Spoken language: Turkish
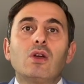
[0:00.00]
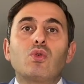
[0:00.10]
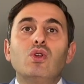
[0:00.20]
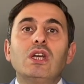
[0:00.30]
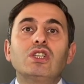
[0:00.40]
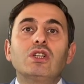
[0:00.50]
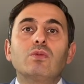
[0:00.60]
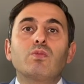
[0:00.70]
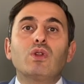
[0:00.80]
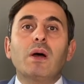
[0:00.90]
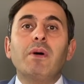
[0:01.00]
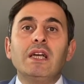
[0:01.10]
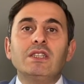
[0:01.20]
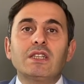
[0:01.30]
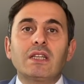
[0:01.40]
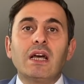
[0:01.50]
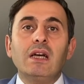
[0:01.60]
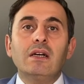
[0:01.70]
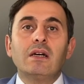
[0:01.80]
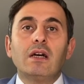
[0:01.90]
Güneşi bulamayınca da
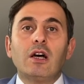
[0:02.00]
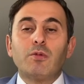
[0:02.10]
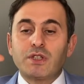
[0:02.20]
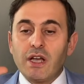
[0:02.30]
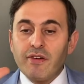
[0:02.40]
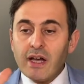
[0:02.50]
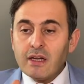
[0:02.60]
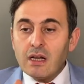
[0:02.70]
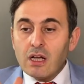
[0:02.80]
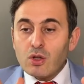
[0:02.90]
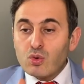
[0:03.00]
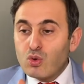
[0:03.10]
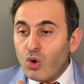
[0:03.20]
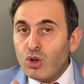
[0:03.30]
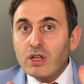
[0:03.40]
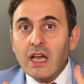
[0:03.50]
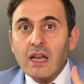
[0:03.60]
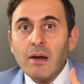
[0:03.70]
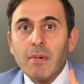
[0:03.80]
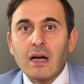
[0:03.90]
bu sefer
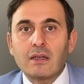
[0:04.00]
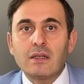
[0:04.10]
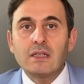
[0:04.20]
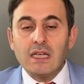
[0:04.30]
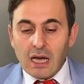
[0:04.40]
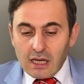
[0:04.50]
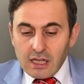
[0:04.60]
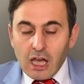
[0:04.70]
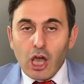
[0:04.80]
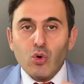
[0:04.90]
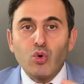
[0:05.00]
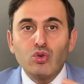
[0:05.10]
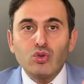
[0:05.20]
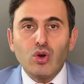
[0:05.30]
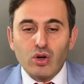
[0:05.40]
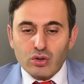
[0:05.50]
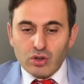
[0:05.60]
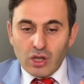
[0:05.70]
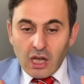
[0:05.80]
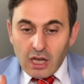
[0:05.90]
gölgene baktın. Yani egonu
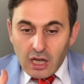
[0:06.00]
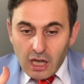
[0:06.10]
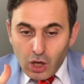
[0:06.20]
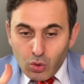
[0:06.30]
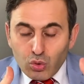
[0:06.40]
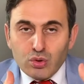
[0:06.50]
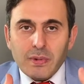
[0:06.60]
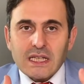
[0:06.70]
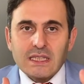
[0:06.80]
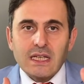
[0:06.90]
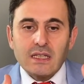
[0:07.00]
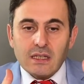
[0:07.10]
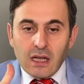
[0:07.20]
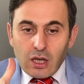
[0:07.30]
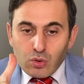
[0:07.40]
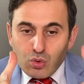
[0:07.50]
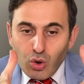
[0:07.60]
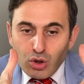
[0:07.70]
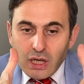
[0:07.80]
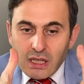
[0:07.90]
gördün. Egonu besledin.
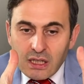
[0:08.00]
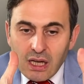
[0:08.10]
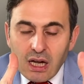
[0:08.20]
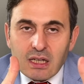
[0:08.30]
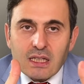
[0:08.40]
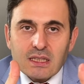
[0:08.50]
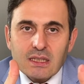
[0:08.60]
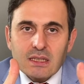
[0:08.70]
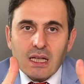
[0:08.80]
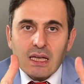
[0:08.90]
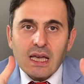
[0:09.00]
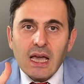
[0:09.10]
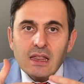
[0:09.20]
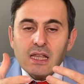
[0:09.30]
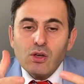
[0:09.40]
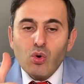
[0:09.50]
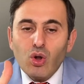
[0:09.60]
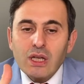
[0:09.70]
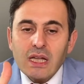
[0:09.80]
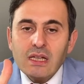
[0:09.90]
Gölgenin arkasında, kendi
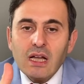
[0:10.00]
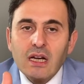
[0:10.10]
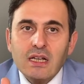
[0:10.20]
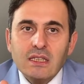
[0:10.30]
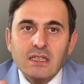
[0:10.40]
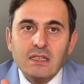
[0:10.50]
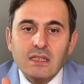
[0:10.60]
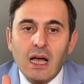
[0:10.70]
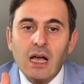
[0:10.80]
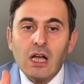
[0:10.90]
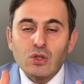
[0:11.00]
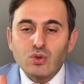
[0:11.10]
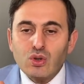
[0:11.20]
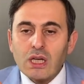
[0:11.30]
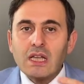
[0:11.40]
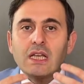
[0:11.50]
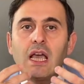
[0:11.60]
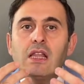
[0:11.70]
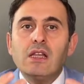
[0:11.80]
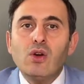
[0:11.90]
gölgenin arkasında sürekli
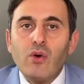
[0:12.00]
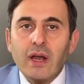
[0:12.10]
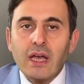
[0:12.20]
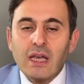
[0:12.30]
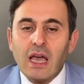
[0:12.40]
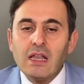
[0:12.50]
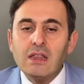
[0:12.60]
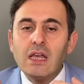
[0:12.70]
kendini överek, kendi